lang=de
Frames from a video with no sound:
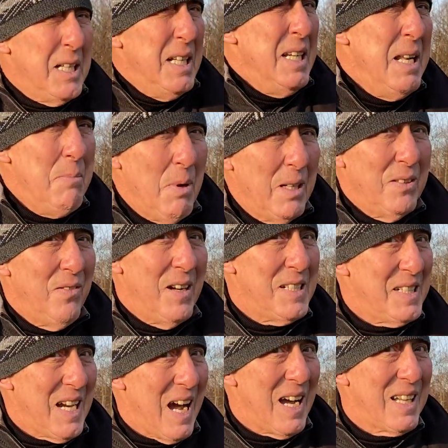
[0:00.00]
niemand was
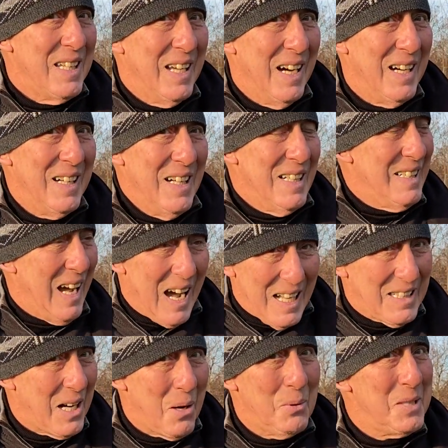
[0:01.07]
sagen. Ja. Da
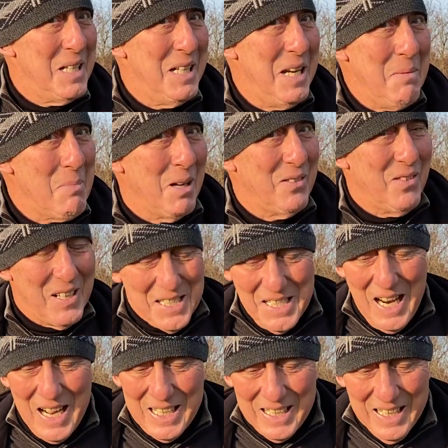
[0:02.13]
traut sich niemand was
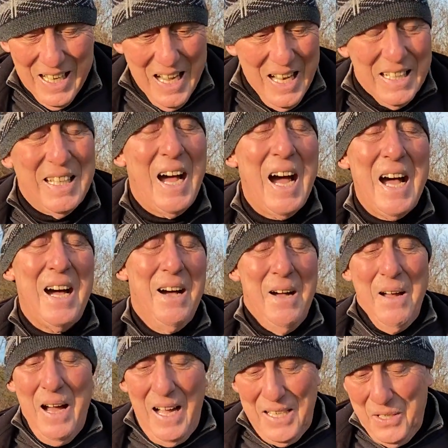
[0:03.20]
sagen. Da,
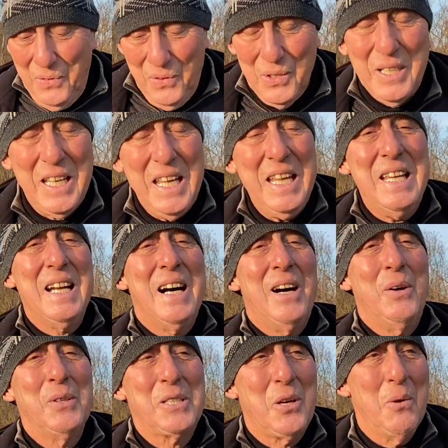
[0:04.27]
also von China
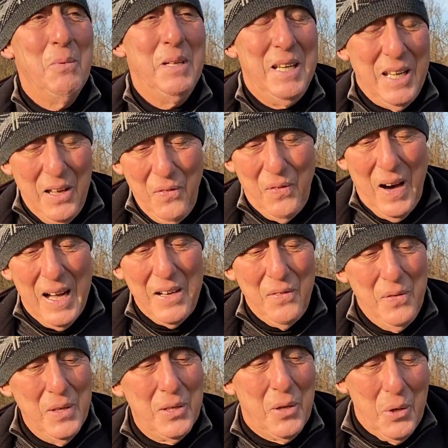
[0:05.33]
aus, kommen die Gefahren
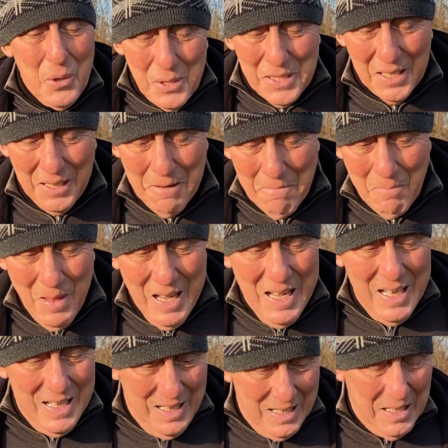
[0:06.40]
viel größer.
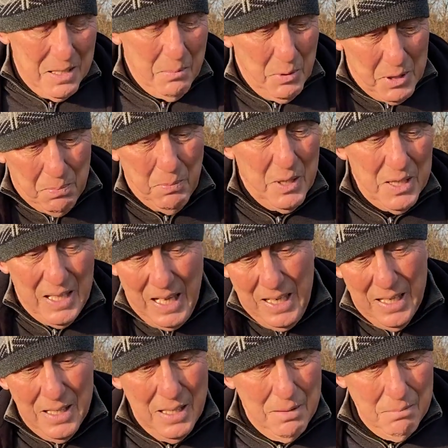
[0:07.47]
Ja, das müssten wir
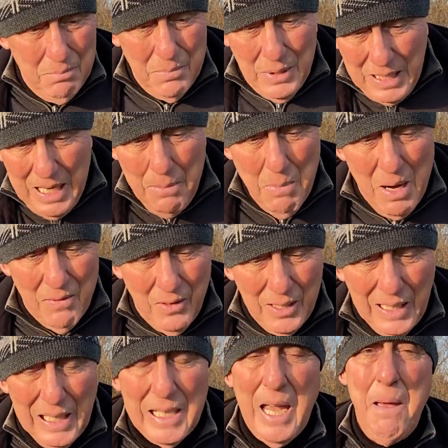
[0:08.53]
denen am
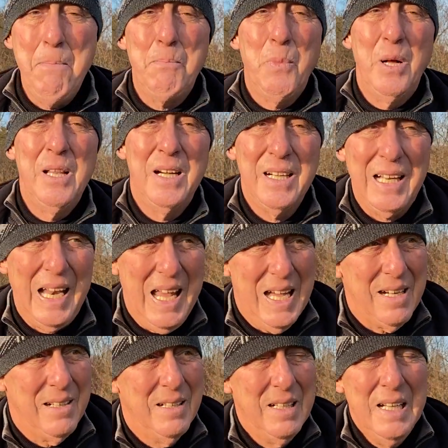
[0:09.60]
Klimawandelcamp mal
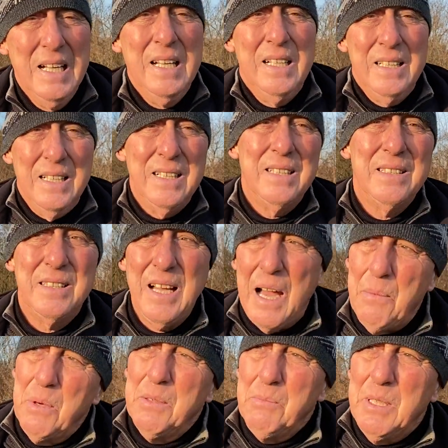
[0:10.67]
erklären. Ja,
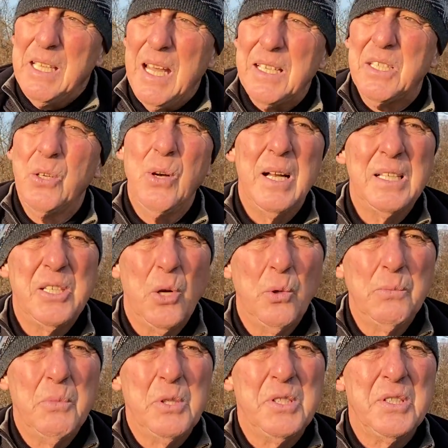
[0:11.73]
aber mit der Situation
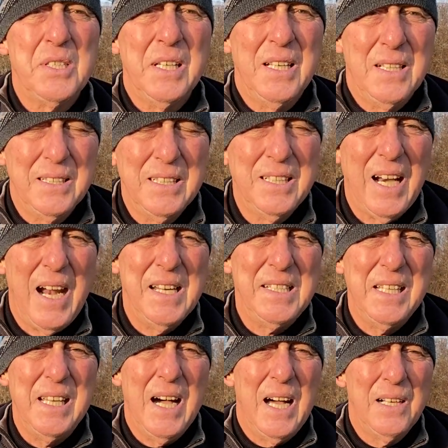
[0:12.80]
müssen sie dann in
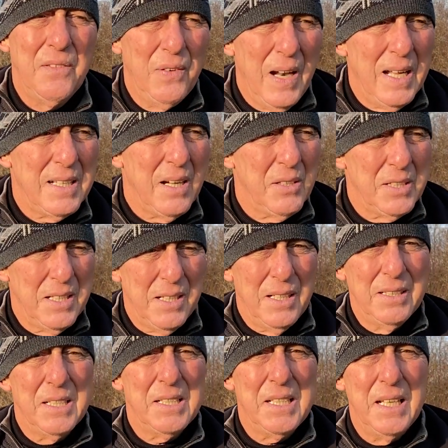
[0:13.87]
30 Jahren vielleicht
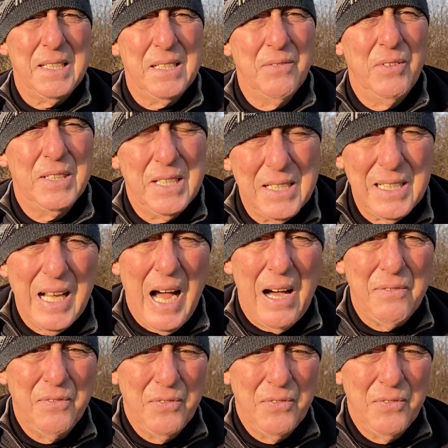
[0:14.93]
auseinandersetzen, wenn sie Sklaven